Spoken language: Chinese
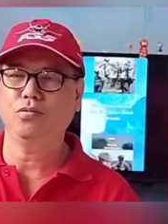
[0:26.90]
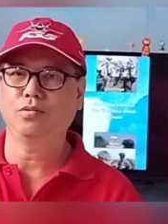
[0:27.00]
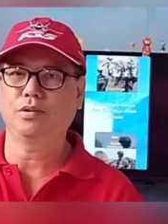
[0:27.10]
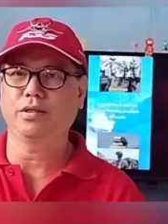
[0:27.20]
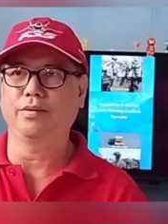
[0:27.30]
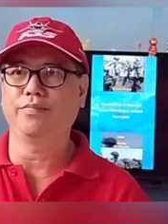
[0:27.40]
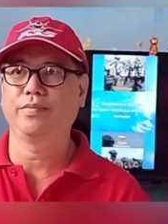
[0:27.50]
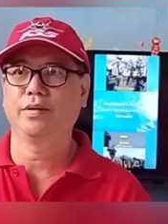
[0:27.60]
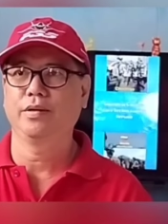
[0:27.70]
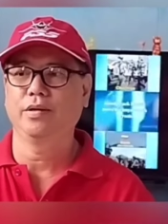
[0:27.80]
正在
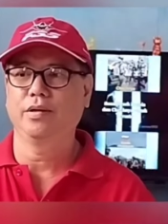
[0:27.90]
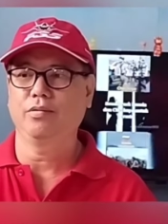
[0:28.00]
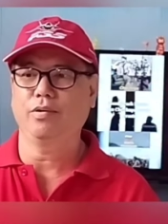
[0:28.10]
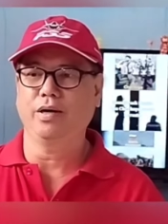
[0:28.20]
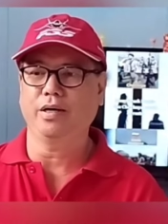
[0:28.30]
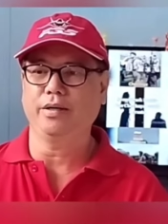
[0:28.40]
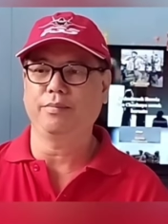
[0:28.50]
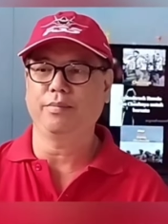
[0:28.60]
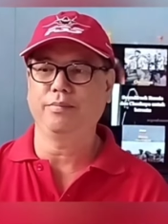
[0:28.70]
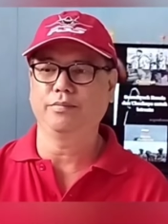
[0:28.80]
爆发的
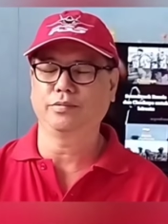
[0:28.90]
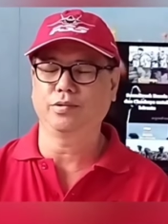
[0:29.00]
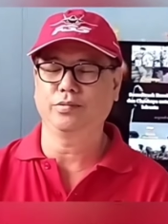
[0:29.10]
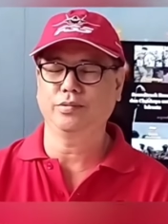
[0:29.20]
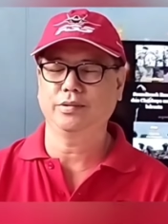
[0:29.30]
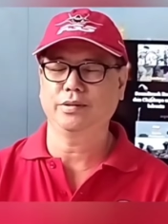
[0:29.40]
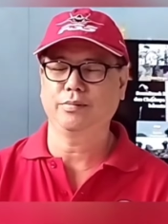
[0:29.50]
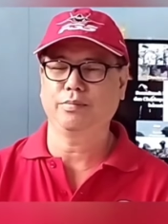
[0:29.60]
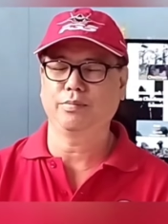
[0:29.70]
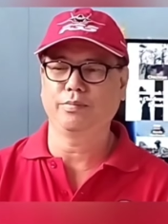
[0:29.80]
战争已经有一
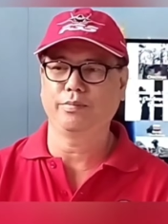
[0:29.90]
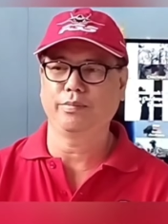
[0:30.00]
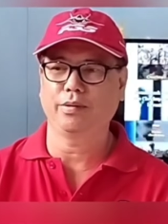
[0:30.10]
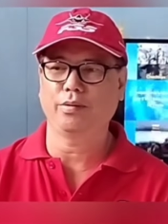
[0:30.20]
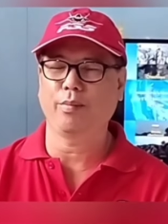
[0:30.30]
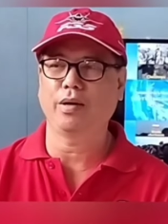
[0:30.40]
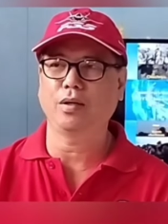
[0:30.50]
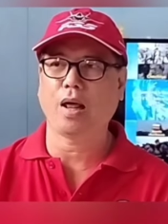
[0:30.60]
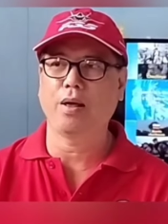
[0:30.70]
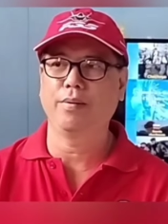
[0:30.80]
百天，这
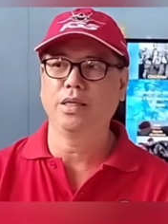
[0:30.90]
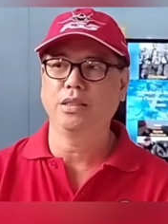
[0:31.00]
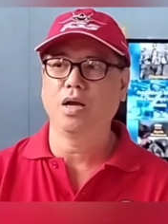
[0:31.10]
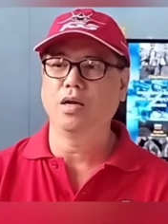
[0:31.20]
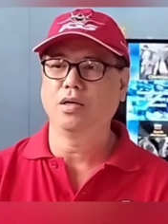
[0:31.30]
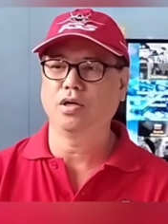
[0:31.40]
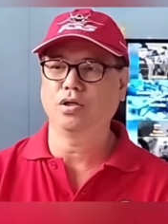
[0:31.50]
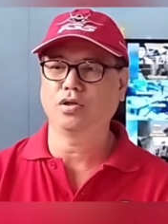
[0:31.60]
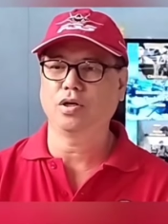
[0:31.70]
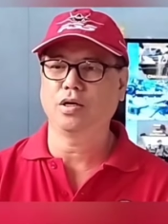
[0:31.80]
场战争至
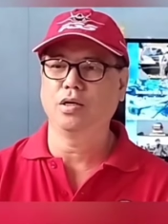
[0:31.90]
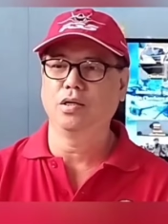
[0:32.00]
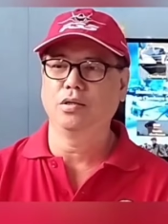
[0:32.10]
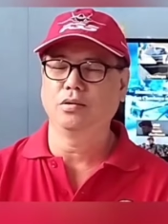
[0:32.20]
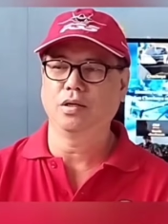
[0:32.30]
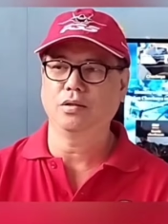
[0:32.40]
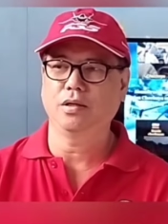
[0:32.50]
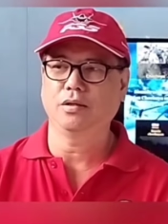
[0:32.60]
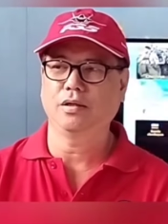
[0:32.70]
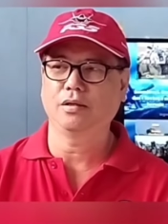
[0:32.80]
今。到底是
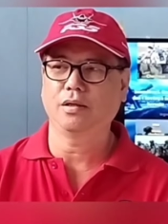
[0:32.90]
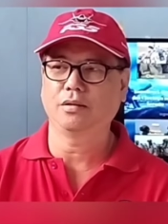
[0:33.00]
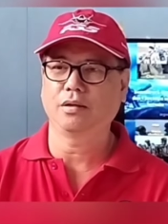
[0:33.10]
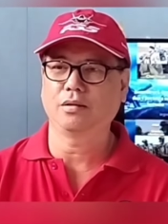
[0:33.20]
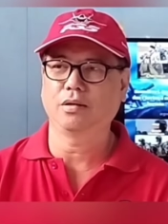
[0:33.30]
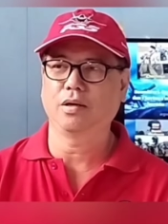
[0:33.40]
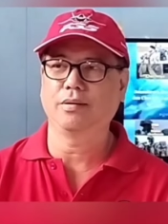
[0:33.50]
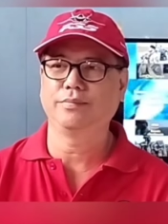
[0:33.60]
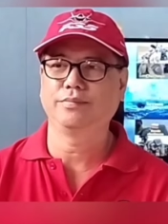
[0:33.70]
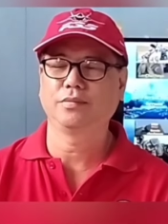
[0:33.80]
乌克兰取得
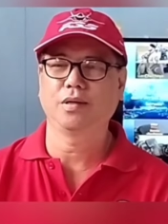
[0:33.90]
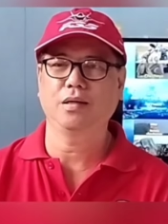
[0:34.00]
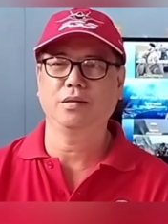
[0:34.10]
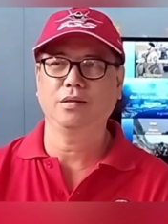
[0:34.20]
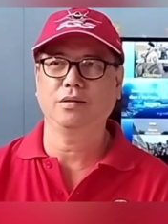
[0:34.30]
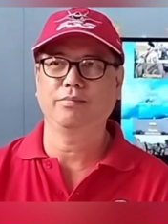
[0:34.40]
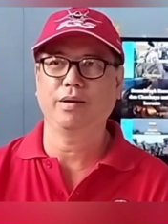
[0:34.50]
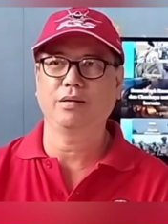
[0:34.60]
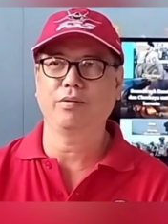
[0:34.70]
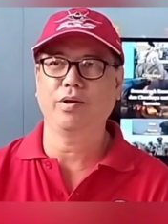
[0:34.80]
胜利还是俄
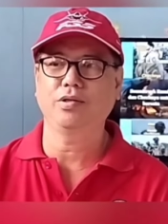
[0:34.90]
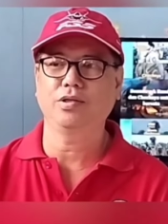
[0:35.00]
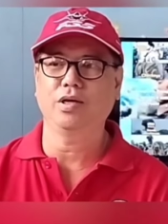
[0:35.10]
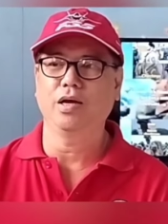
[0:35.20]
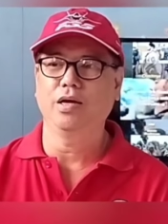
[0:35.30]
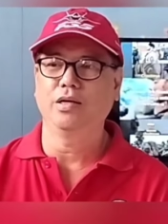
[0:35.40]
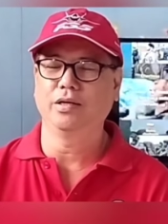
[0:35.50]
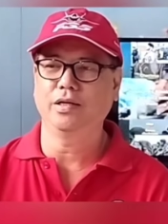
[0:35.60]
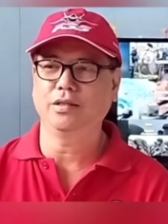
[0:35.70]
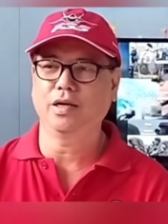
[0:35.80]
罗斯取得
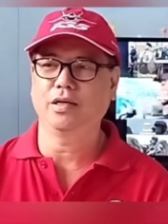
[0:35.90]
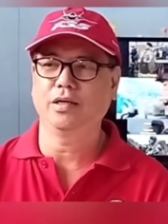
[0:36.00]
胜利？